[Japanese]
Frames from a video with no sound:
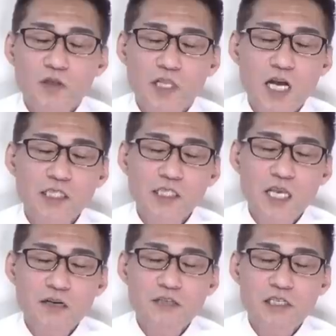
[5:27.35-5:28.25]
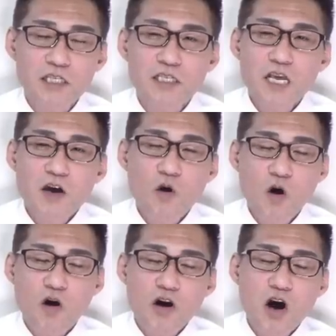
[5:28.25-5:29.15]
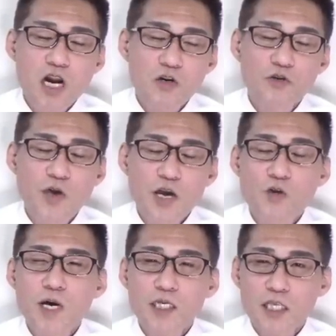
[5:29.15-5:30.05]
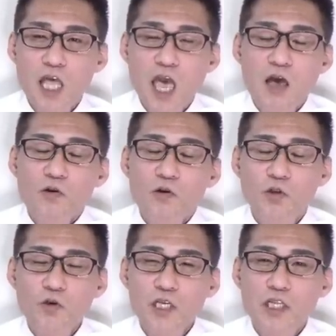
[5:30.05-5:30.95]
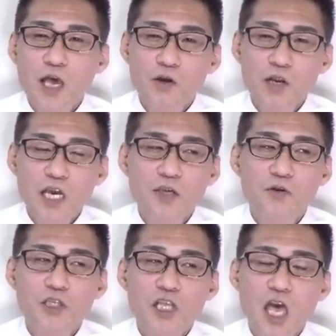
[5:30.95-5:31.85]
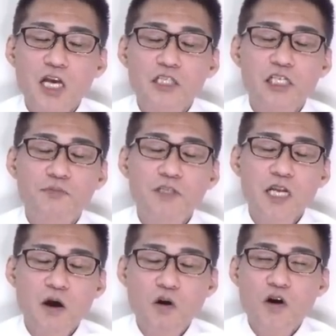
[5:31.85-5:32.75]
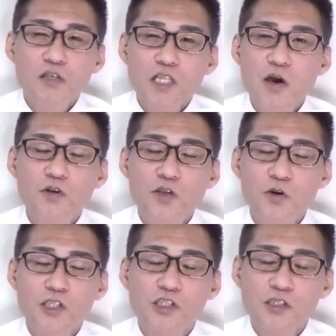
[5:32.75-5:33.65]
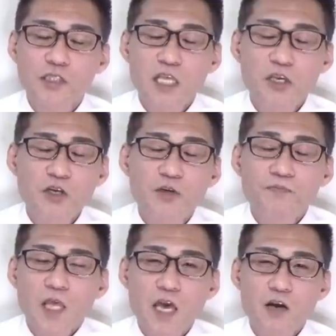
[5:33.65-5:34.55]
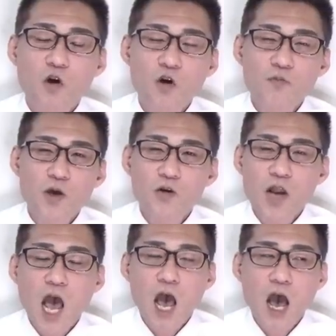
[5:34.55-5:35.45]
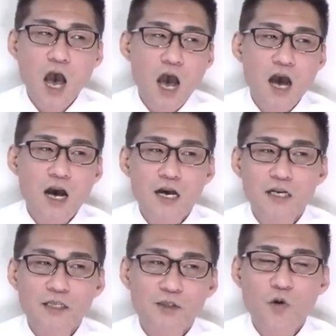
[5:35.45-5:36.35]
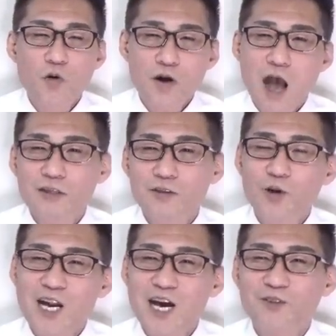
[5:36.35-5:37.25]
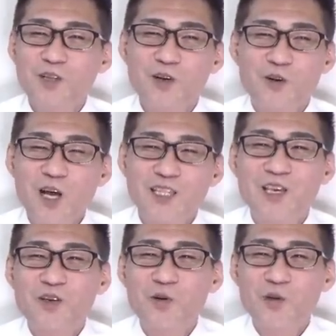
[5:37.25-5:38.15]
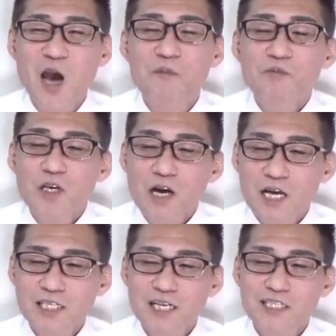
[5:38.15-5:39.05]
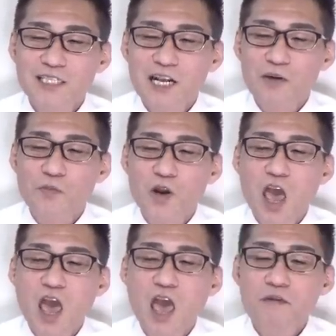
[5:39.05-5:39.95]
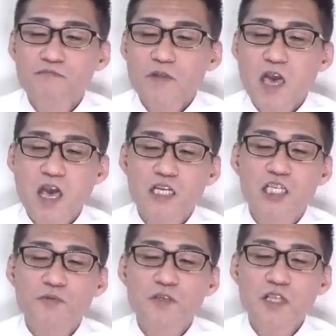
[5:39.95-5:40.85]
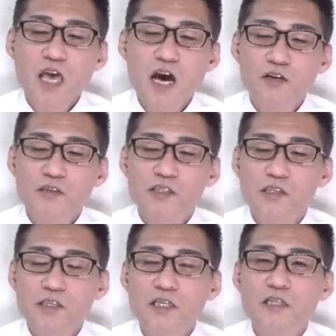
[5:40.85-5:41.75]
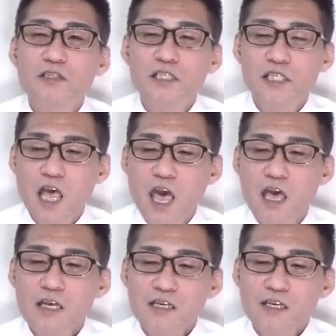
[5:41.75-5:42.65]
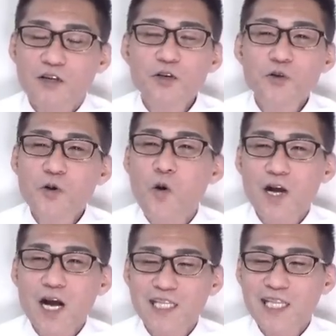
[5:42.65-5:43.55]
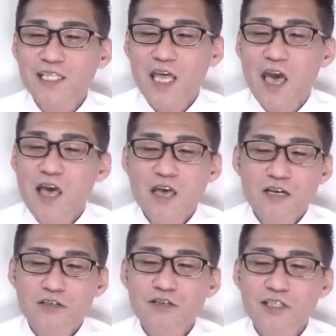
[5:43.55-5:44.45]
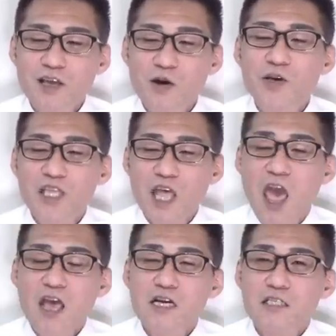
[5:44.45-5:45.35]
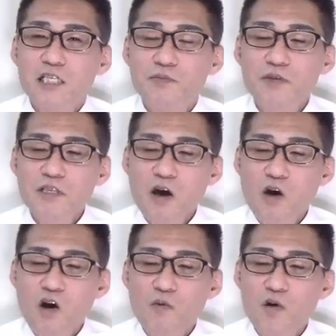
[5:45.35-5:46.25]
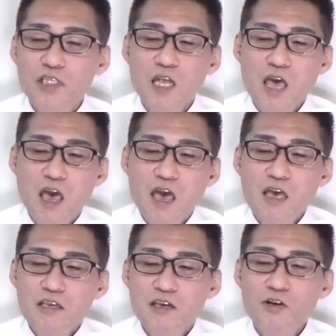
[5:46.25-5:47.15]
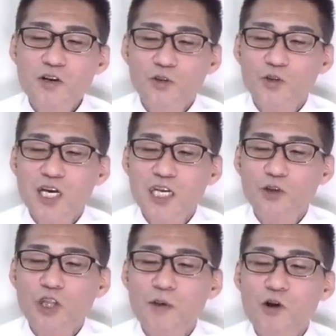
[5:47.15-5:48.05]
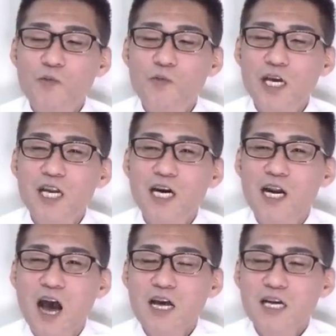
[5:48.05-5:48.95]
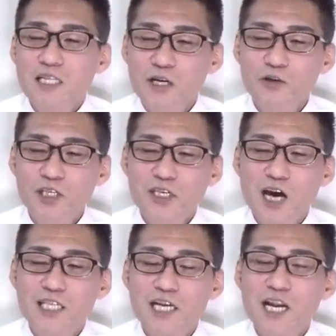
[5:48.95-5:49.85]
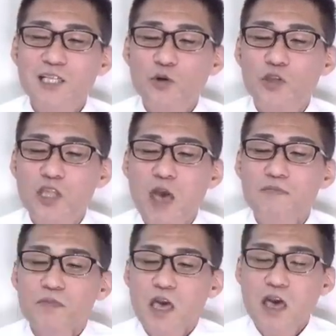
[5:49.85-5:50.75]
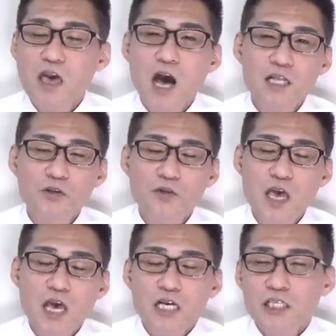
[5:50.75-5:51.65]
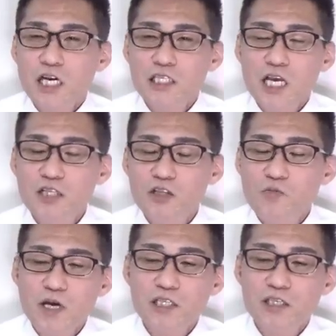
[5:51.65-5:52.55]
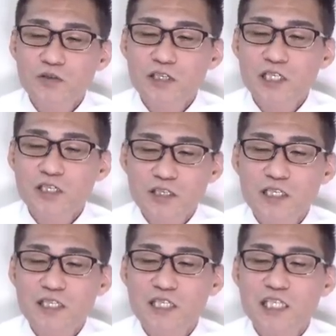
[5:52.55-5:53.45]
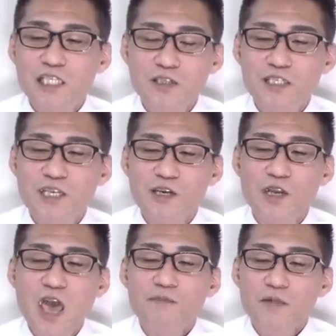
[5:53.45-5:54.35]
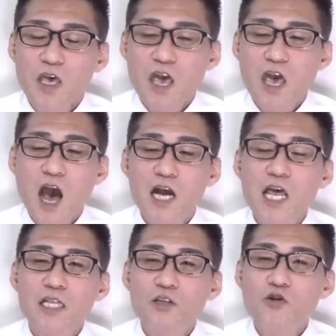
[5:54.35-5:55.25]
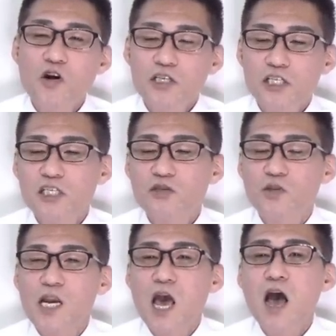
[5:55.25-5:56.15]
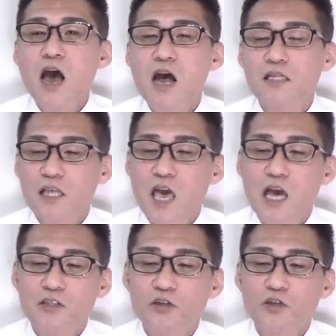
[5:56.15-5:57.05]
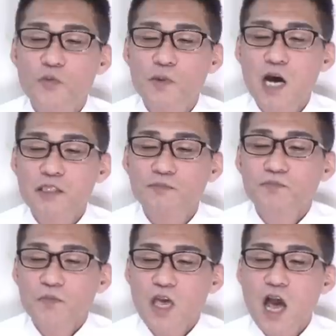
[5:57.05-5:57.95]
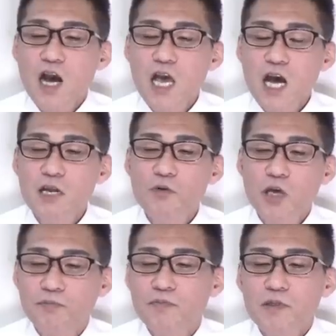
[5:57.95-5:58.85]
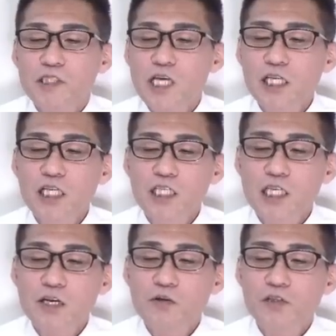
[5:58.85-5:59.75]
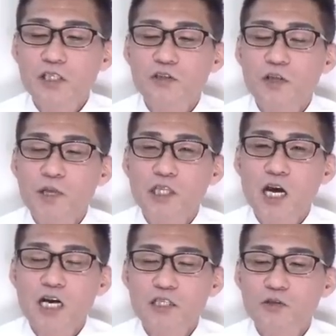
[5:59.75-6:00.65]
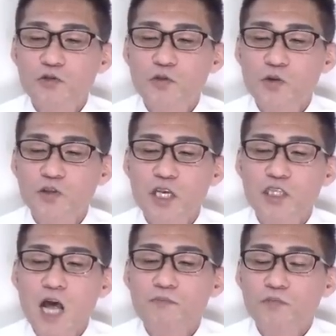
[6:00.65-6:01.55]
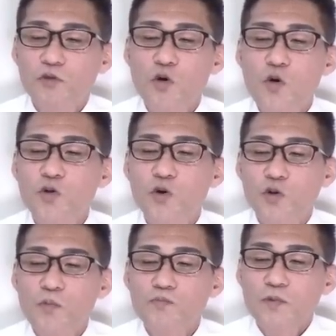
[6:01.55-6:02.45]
男性不信をあの植え込ませて男に頼れないようにして自分らを頼るようにするっていう、えー、巧妙なあ効果あんのかなあんなのなっていうような感じなんですけれどもね、えー、自分であの追軍して軍を追っかけてって売っておいて自分で応募して給料と酒とタバコもらいながら楽しく働いといて、えー、後で謝罪と買収しろって知るっていうね、えー、あれと一緒だなーって、あの、ちょっと思います。えー、赤い羽保険、在日外国人のため多額の女性をしていた、堂々と。